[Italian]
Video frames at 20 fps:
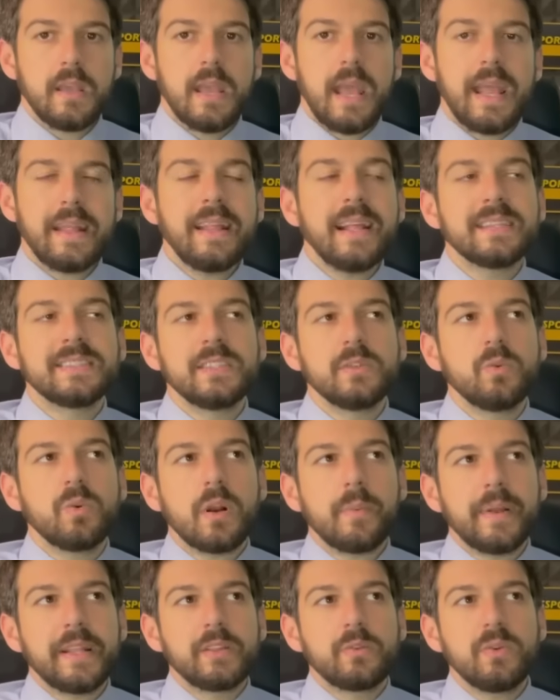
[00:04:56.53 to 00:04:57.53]
Ed è
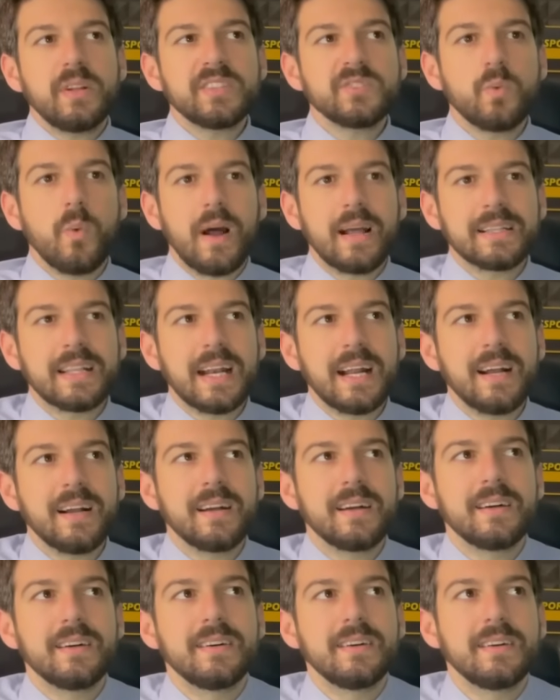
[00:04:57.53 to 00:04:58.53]
sicuramente una squadra
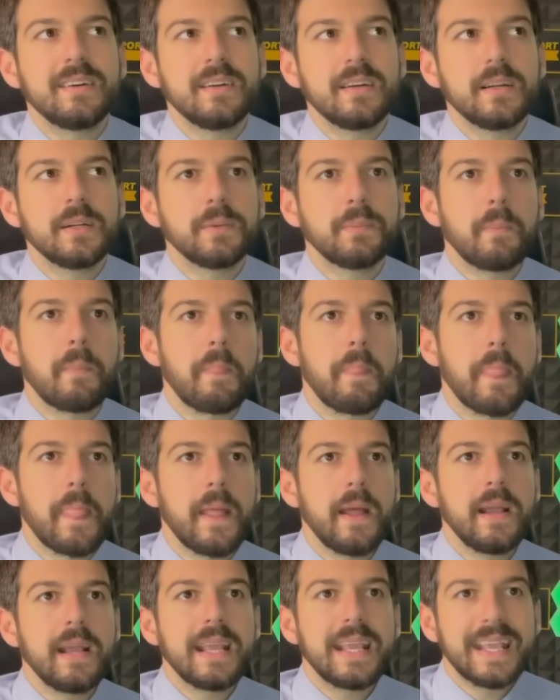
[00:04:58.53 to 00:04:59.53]

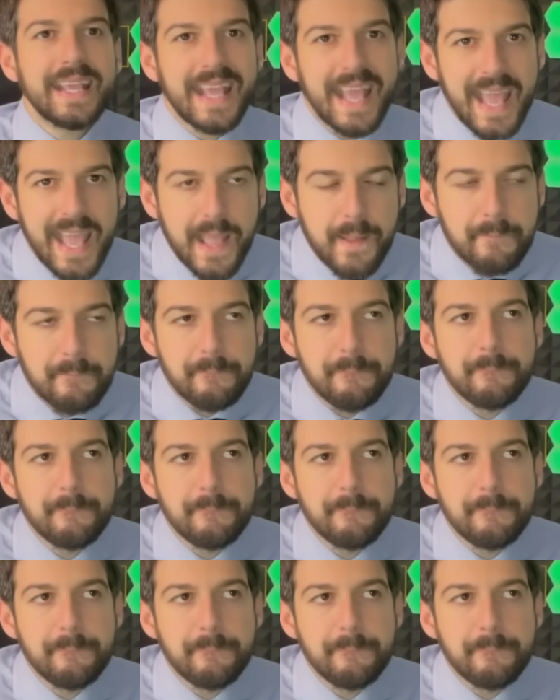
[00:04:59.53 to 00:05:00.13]
che